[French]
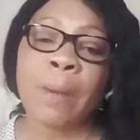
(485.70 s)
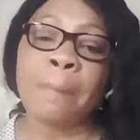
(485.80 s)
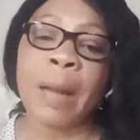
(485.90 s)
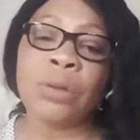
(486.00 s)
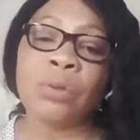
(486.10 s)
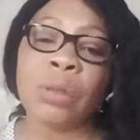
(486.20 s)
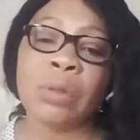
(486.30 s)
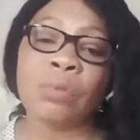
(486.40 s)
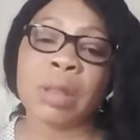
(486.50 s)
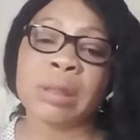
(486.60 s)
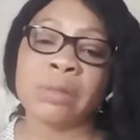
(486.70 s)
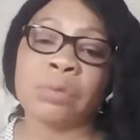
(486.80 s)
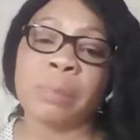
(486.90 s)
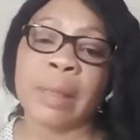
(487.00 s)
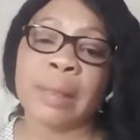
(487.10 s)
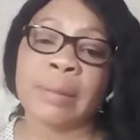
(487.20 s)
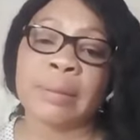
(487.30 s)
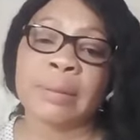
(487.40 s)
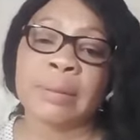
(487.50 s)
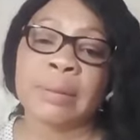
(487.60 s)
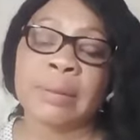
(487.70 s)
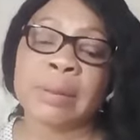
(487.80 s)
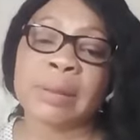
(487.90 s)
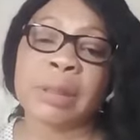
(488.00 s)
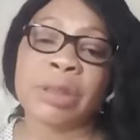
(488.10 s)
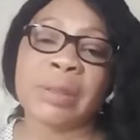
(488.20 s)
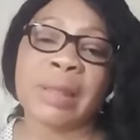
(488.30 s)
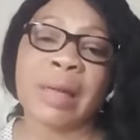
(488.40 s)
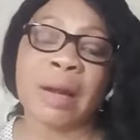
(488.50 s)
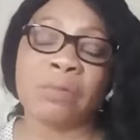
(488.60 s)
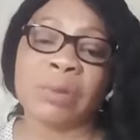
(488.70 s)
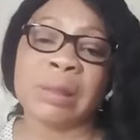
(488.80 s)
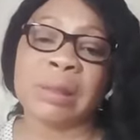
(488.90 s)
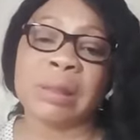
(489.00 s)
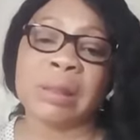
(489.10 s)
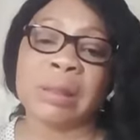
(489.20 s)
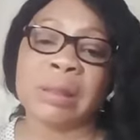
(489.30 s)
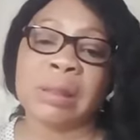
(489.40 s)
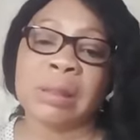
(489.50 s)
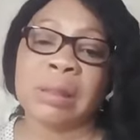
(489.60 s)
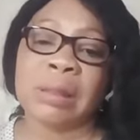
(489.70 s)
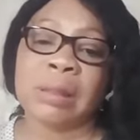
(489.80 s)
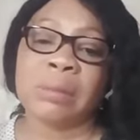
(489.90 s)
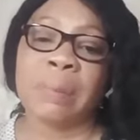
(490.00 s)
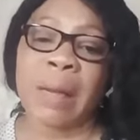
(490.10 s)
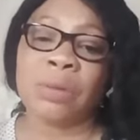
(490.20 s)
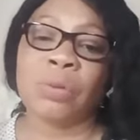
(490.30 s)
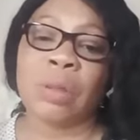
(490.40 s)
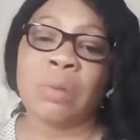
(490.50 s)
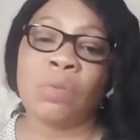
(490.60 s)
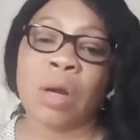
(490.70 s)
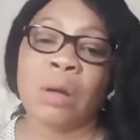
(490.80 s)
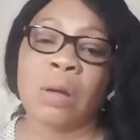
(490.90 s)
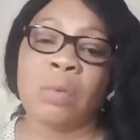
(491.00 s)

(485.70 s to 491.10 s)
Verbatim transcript: Pardonnez-moi, s'il vous plaît. C'est ce que je tenais à vous dire. Pardonnez-moi.